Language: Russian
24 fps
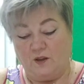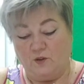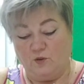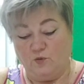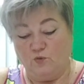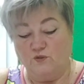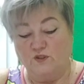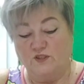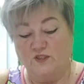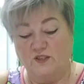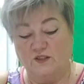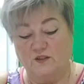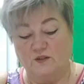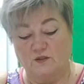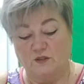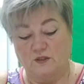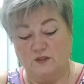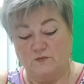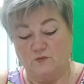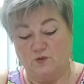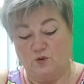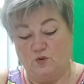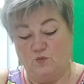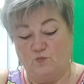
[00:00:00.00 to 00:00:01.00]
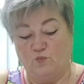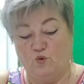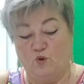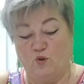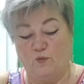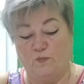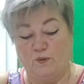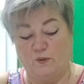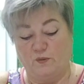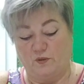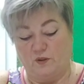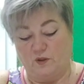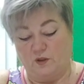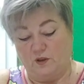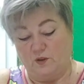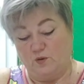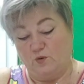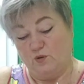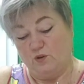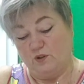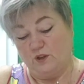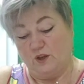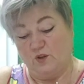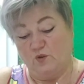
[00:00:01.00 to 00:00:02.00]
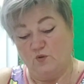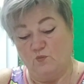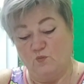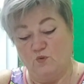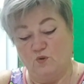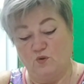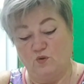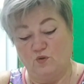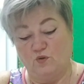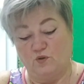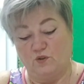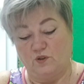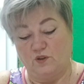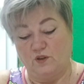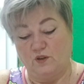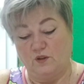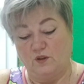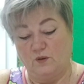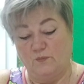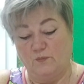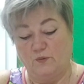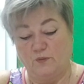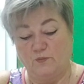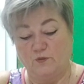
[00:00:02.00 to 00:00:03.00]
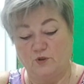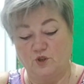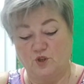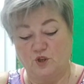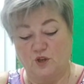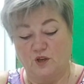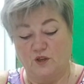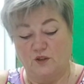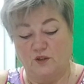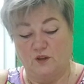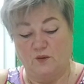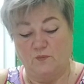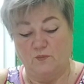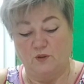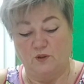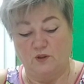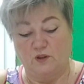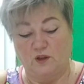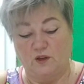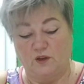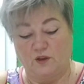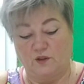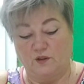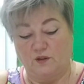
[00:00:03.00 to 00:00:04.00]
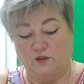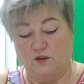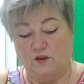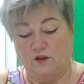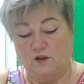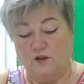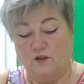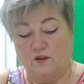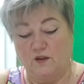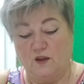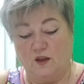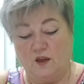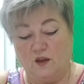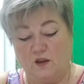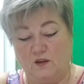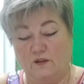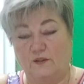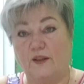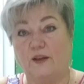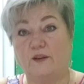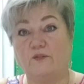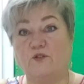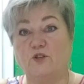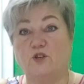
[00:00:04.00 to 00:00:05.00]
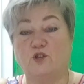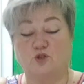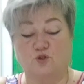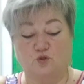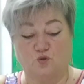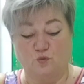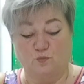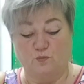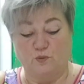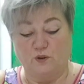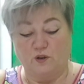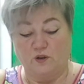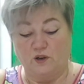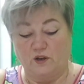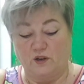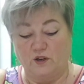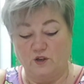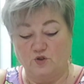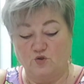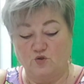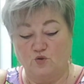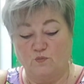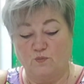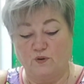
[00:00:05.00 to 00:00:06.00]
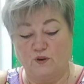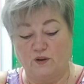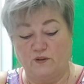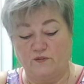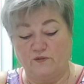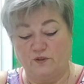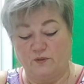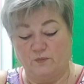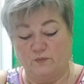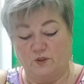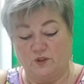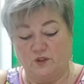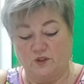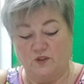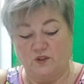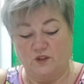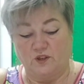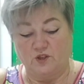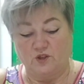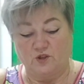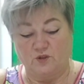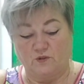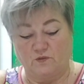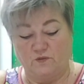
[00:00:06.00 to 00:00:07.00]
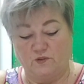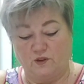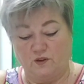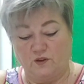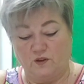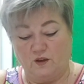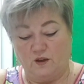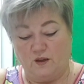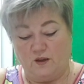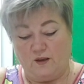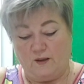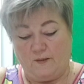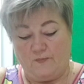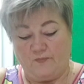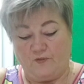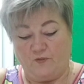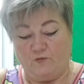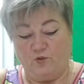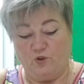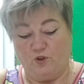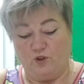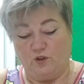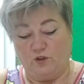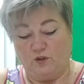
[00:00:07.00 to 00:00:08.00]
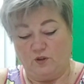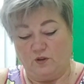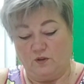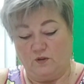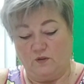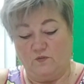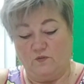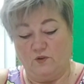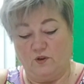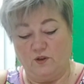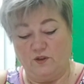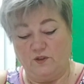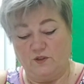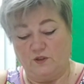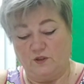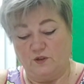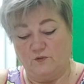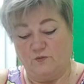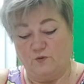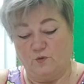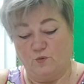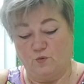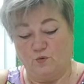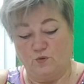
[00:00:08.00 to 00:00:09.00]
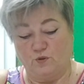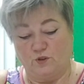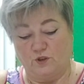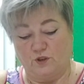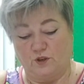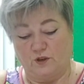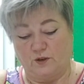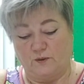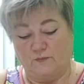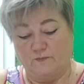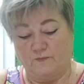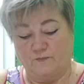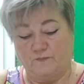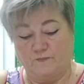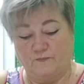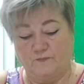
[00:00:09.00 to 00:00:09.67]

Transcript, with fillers: ну, цитрусовый любой подойдет. Я думаю, и не помешает и мандаринка. Главное, чтобы хорошо были вымыты наши две, вот это, два этих фруктика.